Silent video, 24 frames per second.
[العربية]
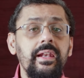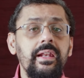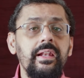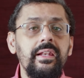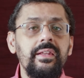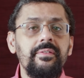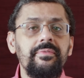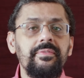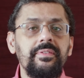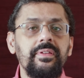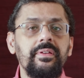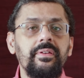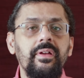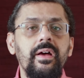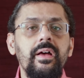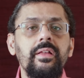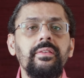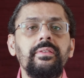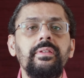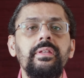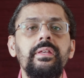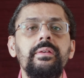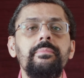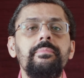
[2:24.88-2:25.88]

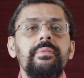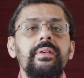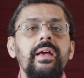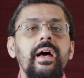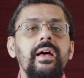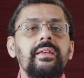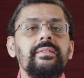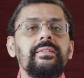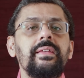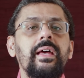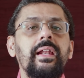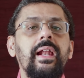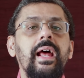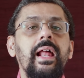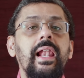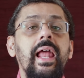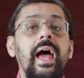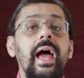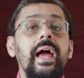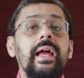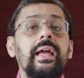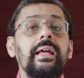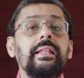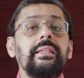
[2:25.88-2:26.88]
الافتراضي بيأثر على
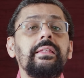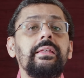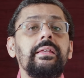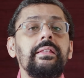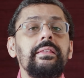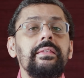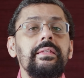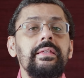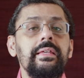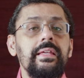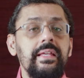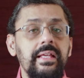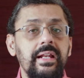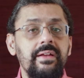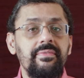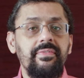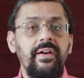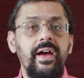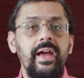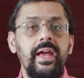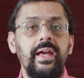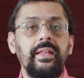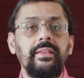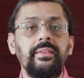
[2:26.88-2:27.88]
حاجات كتيره في
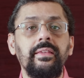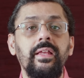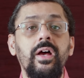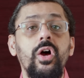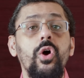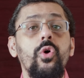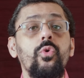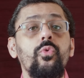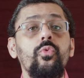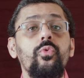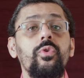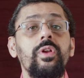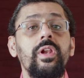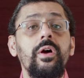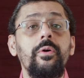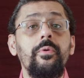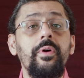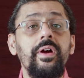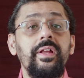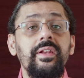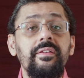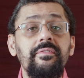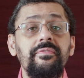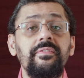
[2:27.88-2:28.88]
حياتنا ولو
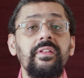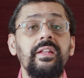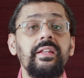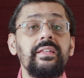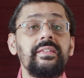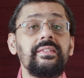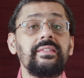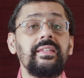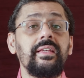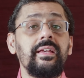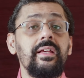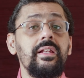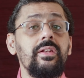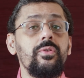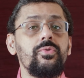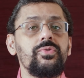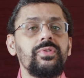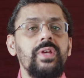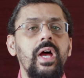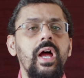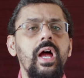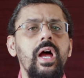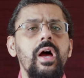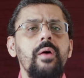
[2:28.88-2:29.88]
عرفنا نستغله
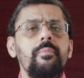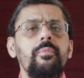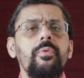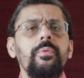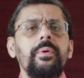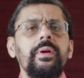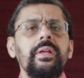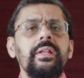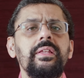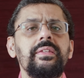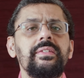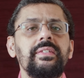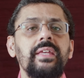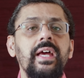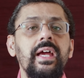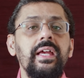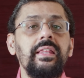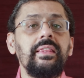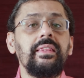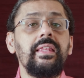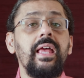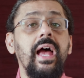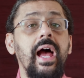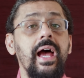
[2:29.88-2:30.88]
صح ممكن
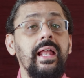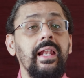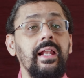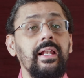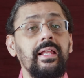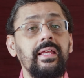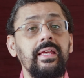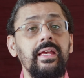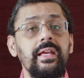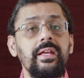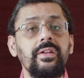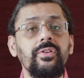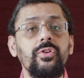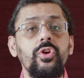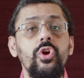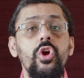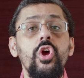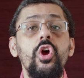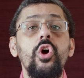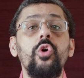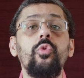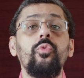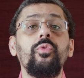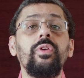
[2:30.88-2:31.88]
يساعدنا على الخير
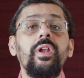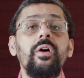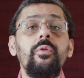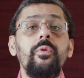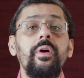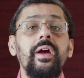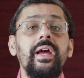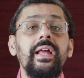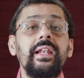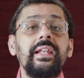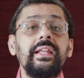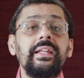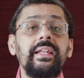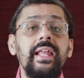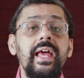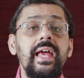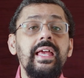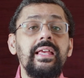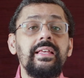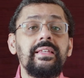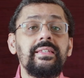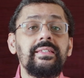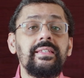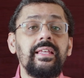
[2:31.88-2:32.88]
ولو خليناه
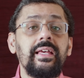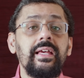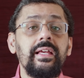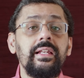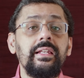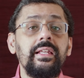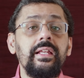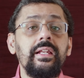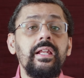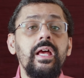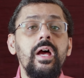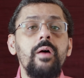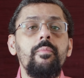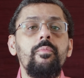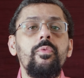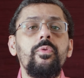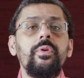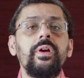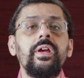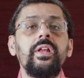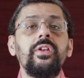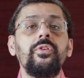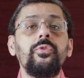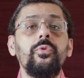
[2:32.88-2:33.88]
يستغلنا
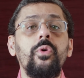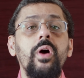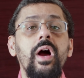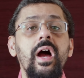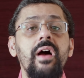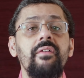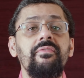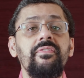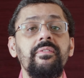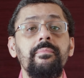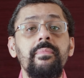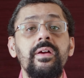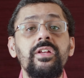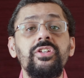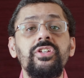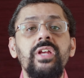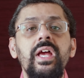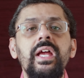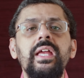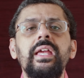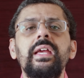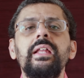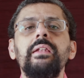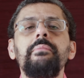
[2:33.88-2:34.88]
ممكن نقع في
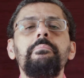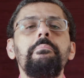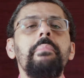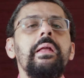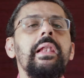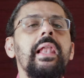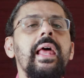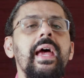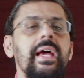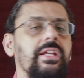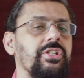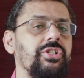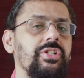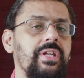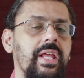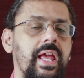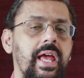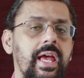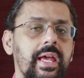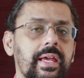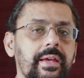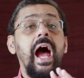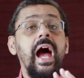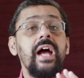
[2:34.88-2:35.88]
مشاكل ملهاش
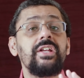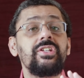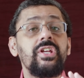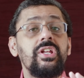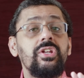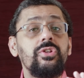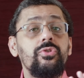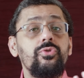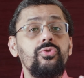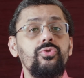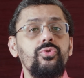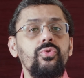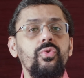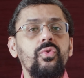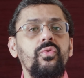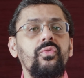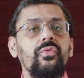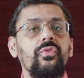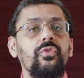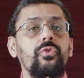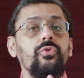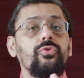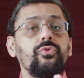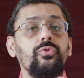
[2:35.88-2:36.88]
نهايه عشان
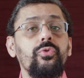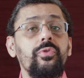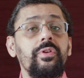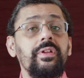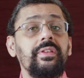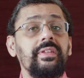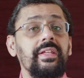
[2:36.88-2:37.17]
نشوف خطوره